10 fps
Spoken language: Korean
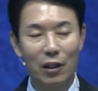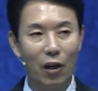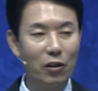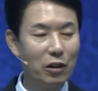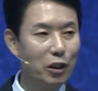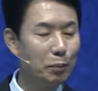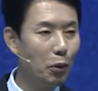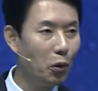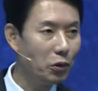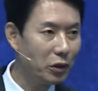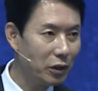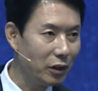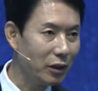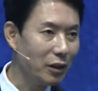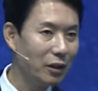어느
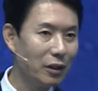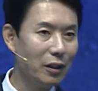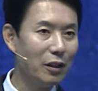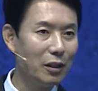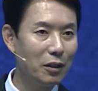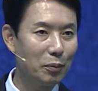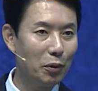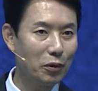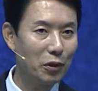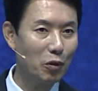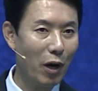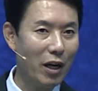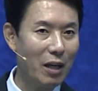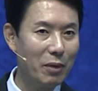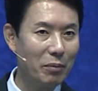스포츠든 늘 스포츠를
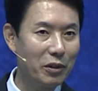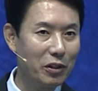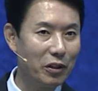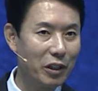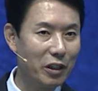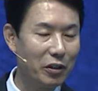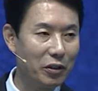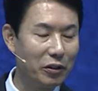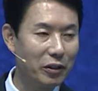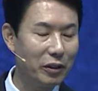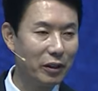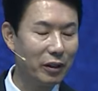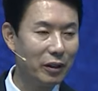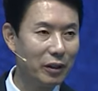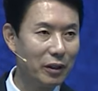관람하면서 느끼는 것은
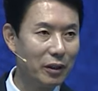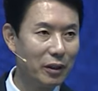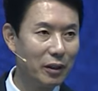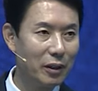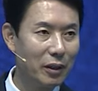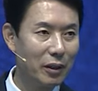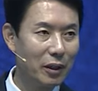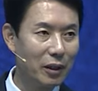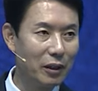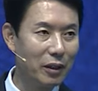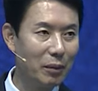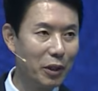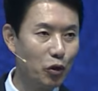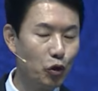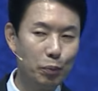
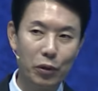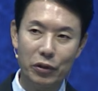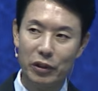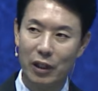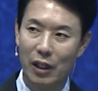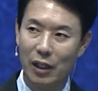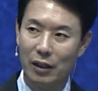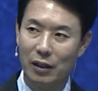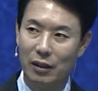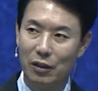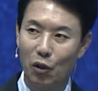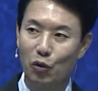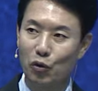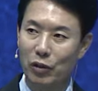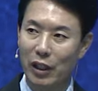그팀의 슈퍼스타 같은
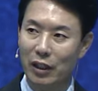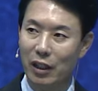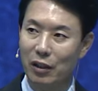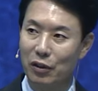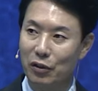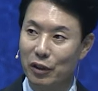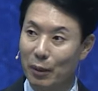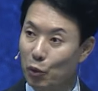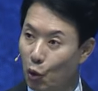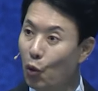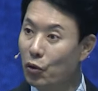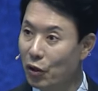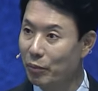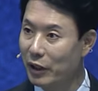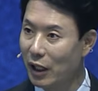선수가 있다는 것은 참 좋은
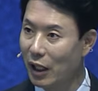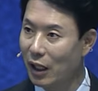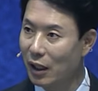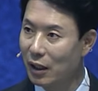겁니다.